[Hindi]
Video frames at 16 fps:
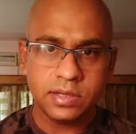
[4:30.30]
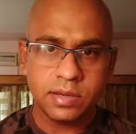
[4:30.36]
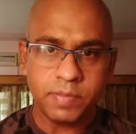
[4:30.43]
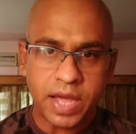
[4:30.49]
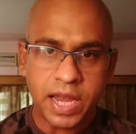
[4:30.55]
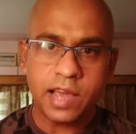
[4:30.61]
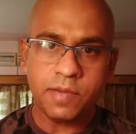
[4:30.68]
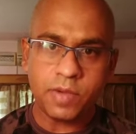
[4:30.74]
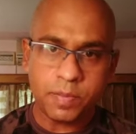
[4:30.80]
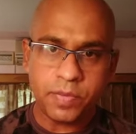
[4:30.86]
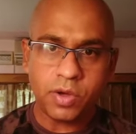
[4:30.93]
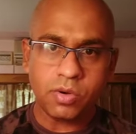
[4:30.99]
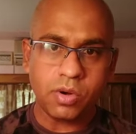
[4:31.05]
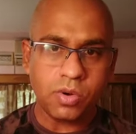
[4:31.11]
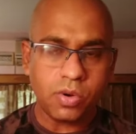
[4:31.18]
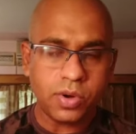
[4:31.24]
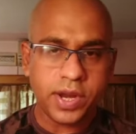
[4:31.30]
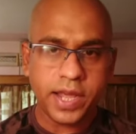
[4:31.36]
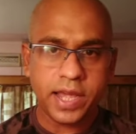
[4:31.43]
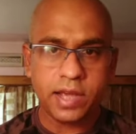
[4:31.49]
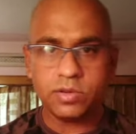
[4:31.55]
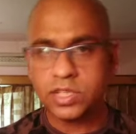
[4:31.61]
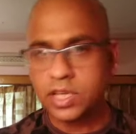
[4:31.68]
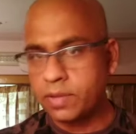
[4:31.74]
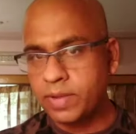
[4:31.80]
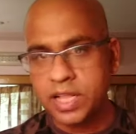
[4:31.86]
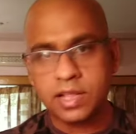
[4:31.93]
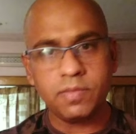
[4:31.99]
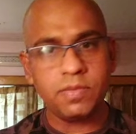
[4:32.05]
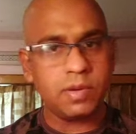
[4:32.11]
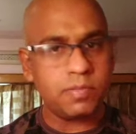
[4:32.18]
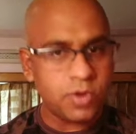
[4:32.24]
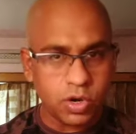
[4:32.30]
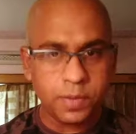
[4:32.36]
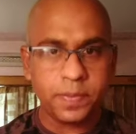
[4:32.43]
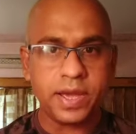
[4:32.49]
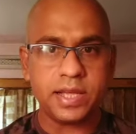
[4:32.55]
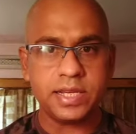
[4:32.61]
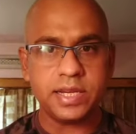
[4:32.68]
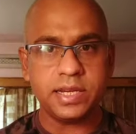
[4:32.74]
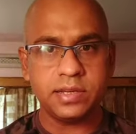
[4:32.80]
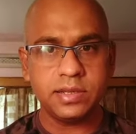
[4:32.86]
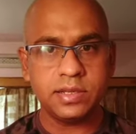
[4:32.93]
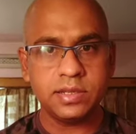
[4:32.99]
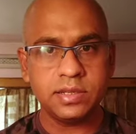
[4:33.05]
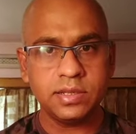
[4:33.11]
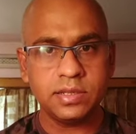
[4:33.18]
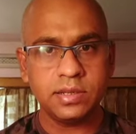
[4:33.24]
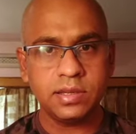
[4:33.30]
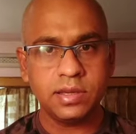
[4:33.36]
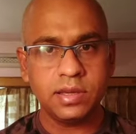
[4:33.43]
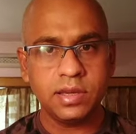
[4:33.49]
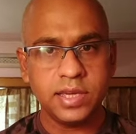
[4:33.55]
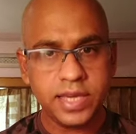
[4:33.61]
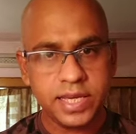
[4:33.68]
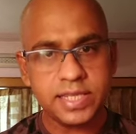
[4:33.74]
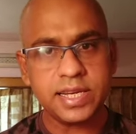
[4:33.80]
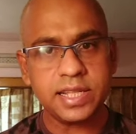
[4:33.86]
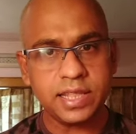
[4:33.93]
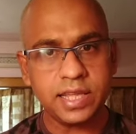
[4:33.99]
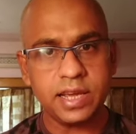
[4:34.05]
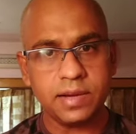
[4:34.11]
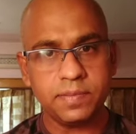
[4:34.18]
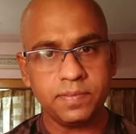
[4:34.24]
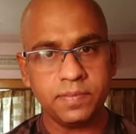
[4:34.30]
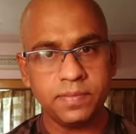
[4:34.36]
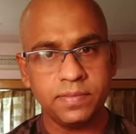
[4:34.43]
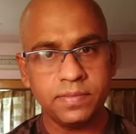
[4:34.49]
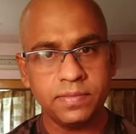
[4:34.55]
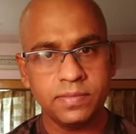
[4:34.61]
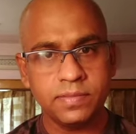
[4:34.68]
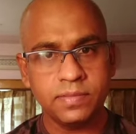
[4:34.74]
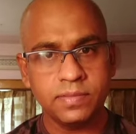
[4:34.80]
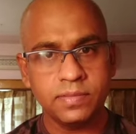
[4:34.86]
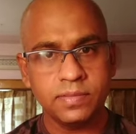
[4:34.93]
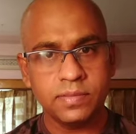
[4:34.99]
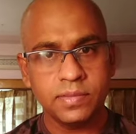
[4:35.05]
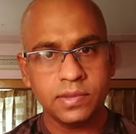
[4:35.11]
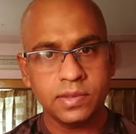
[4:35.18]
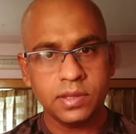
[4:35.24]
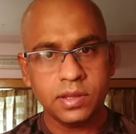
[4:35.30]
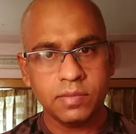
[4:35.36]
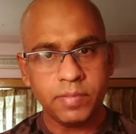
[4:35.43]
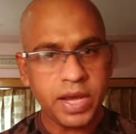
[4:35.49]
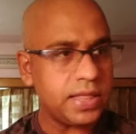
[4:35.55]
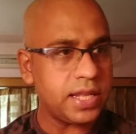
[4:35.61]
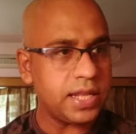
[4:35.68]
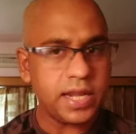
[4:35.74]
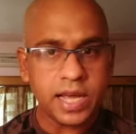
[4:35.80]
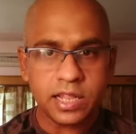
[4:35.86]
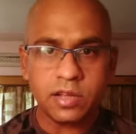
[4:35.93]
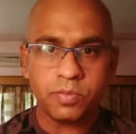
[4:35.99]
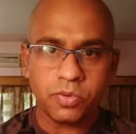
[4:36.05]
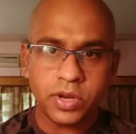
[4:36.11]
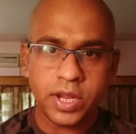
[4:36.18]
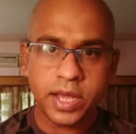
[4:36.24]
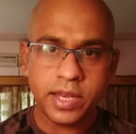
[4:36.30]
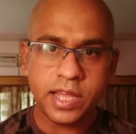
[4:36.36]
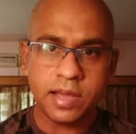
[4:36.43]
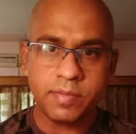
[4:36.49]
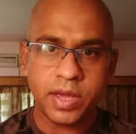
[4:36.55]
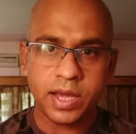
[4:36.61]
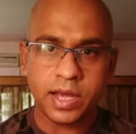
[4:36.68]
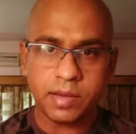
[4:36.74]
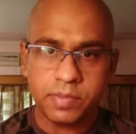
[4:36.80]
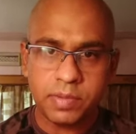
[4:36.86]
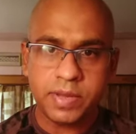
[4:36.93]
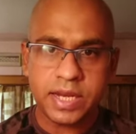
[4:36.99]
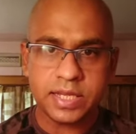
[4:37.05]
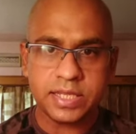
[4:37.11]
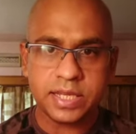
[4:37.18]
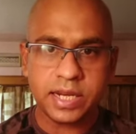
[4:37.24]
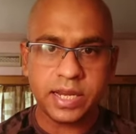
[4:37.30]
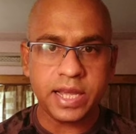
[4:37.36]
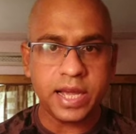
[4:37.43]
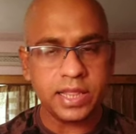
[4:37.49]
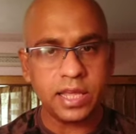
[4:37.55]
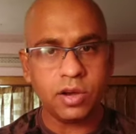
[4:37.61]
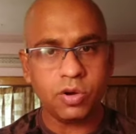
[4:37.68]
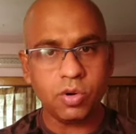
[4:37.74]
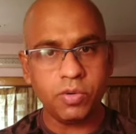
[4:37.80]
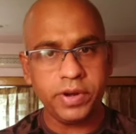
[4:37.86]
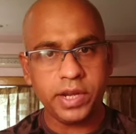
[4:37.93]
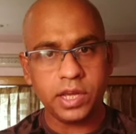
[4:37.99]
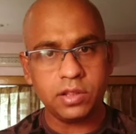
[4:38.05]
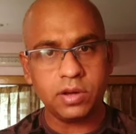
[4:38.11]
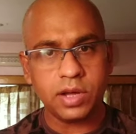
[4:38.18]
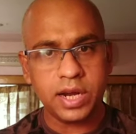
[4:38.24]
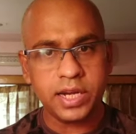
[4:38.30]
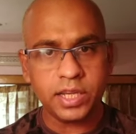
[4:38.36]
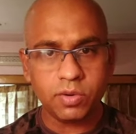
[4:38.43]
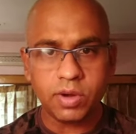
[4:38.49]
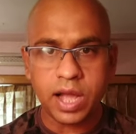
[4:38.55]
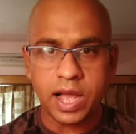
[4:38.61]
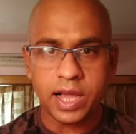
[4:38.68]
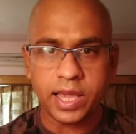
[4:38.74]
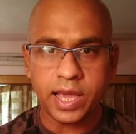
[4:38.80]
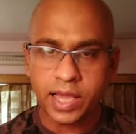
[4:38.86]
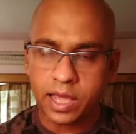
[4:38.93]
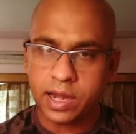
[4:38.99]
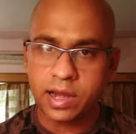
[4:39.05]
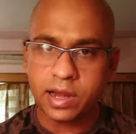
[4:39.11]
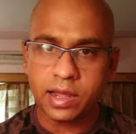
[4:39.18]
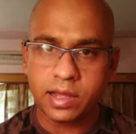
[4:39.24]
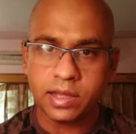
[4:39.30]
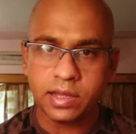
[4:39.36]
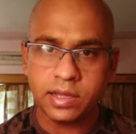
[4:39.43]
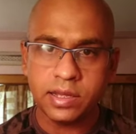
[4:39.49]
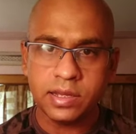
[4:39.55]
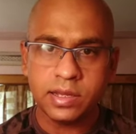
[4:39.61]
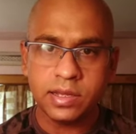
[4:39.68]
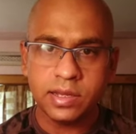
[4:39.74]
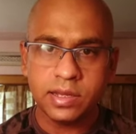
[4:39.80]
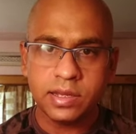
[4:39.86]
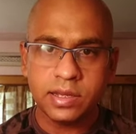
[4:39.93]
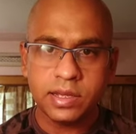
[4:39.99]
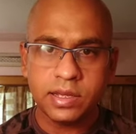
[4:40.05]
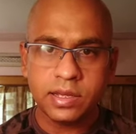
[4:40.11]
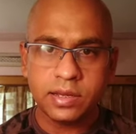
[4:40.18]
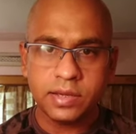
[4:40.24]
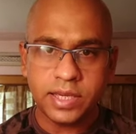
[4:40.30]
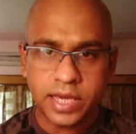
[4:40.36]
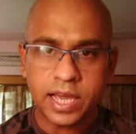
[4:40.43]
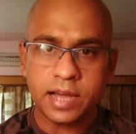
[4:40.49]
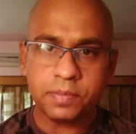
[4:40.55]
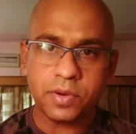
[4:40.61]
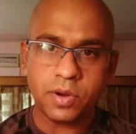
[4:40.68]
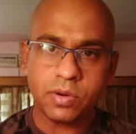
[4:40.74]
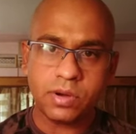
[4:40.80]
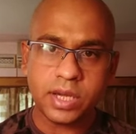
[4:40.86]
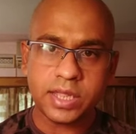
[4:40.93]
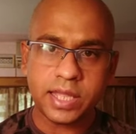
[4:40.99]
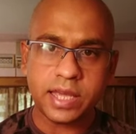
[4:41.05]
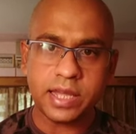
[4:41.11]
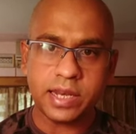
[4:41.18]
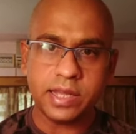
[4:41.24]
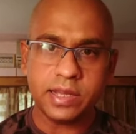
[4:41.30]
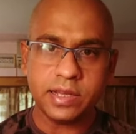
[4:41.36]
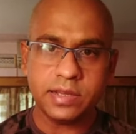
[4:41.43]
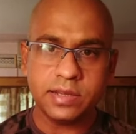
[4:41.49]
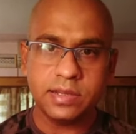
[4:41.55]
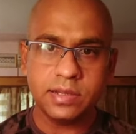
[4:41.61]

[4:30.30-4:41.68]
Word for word: पहले हम अपने को खो रहे हैं उसके बाद अब हम रोड पे आ जाए ये चाहते हैं आप महेंद्र यादव पूरे एरिया में कभी भी नज़र नहीं आते कोविड के दौरान कि वो कहाँ क्या कर रहे हैं ये आप लोगों की तैयारी है